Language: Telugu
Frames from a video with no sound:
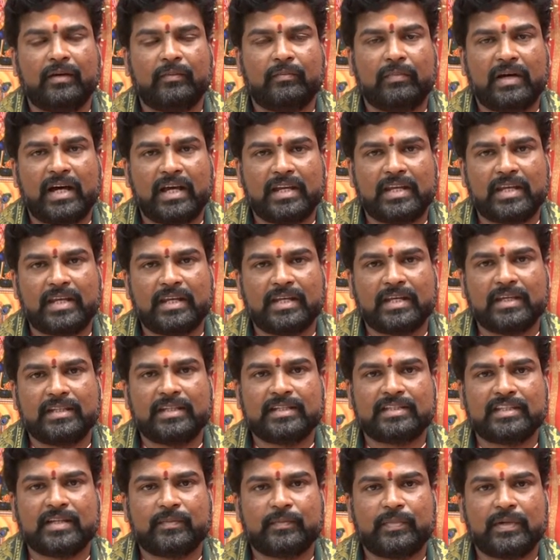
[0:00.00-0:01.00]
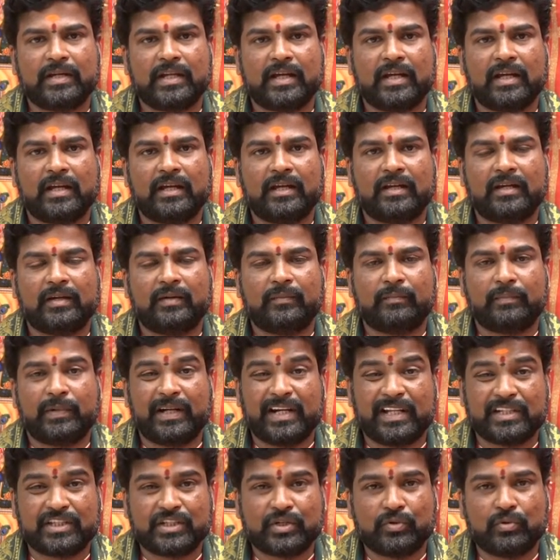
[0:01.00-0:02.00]
భార్య ఏది చెప్పినా
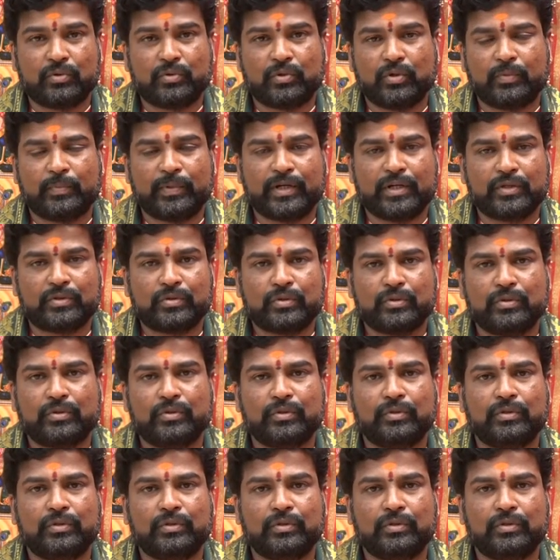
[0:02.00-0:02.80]
పెడచెవుల్లో పెడుతూ